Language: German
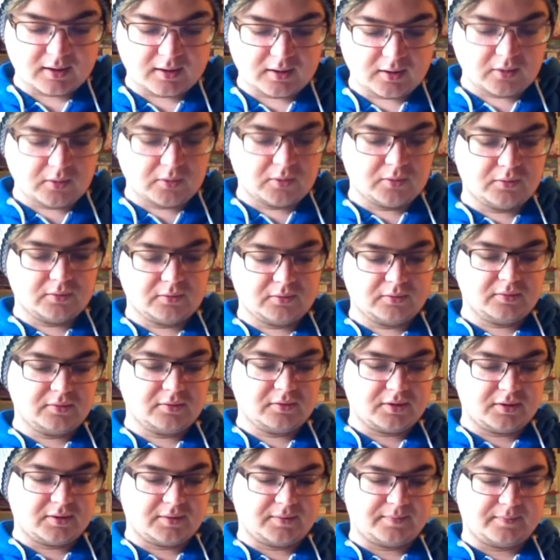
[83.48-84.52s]
Und
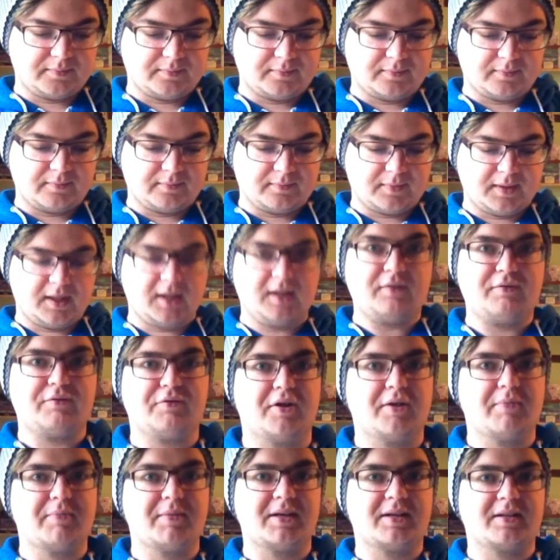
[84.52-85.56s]
ich
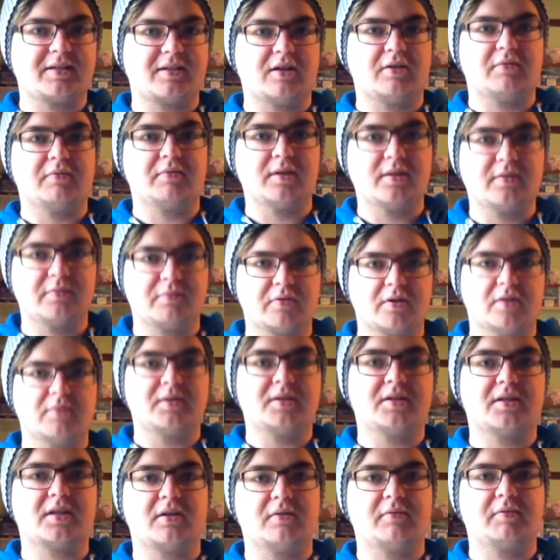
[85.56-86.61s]
freue mich drauf, ich freue
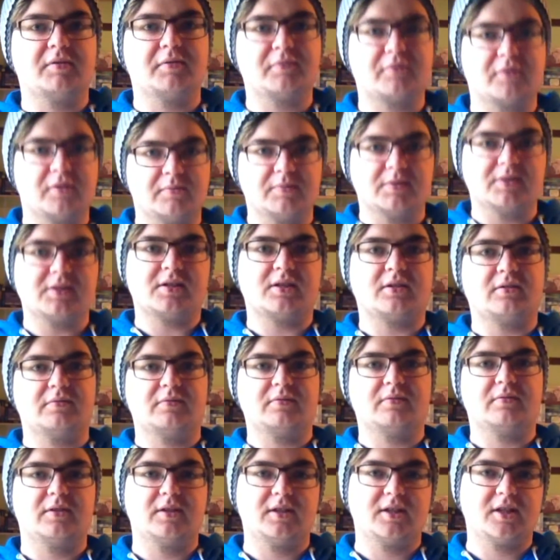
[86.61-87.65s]
mich drauf, ich freue mich
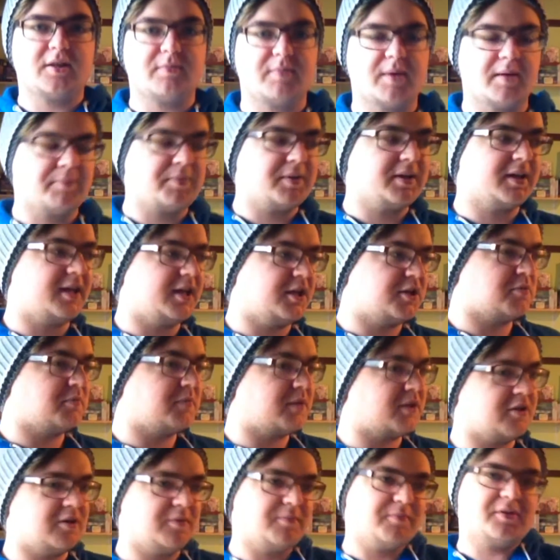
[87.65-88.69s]
drauf. Ich habe mein Paket schon
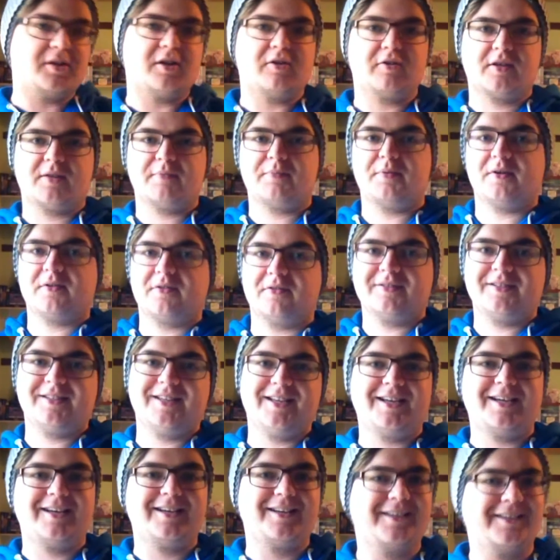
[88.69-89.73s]
bekommen und ausgepackt und
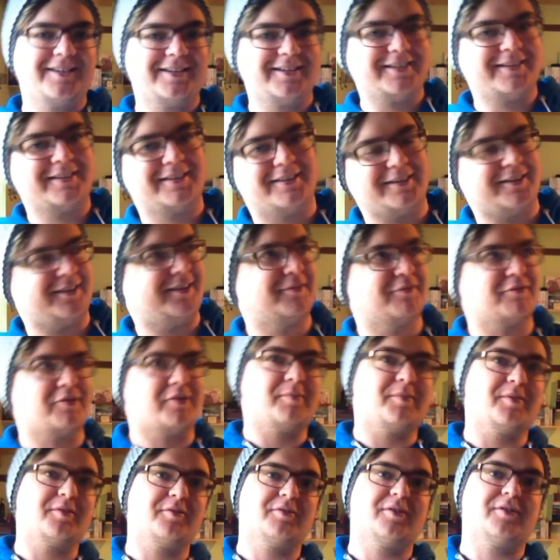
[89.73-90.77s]
hey, ich
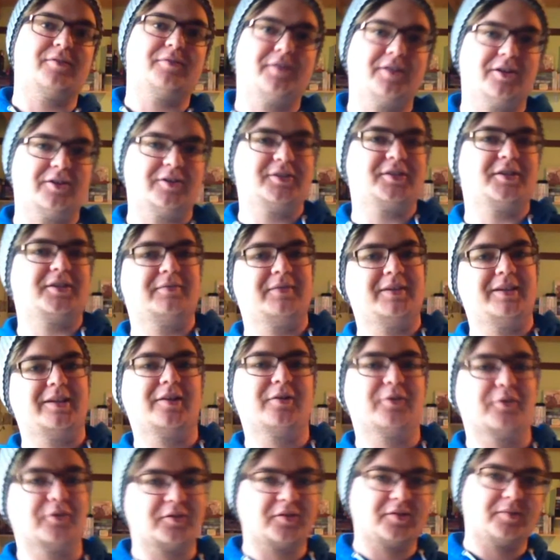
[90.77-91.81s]
freue mich so auf die anderen
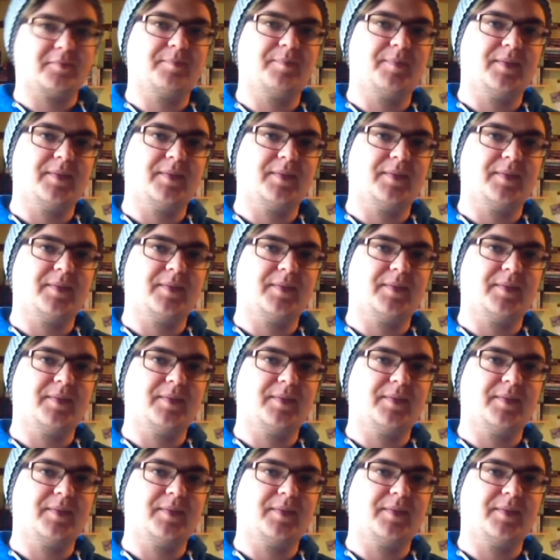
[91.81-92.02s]
Videos.